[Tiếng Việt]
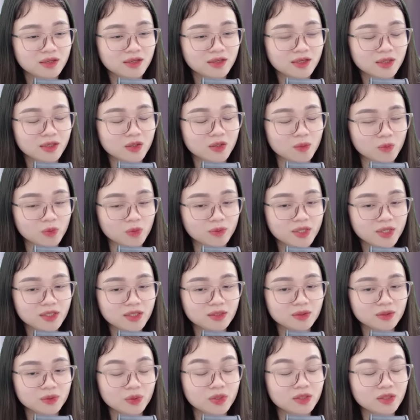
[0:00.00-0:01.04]
Còn mục đích
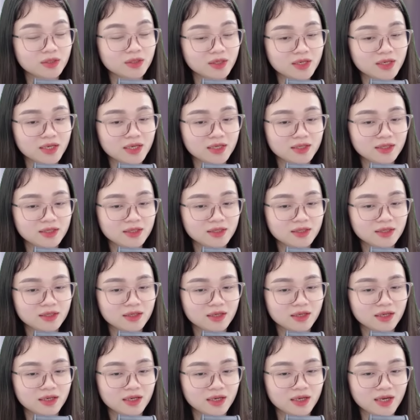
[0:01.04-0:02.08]
tôi đưa tới đây
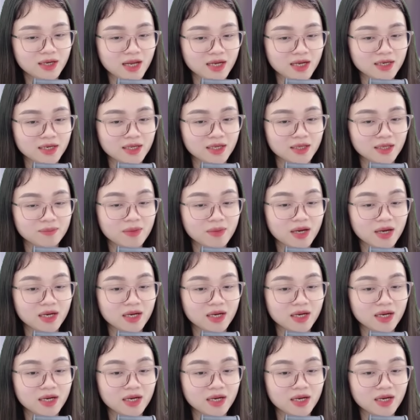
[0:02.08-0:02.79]
là để bà lấy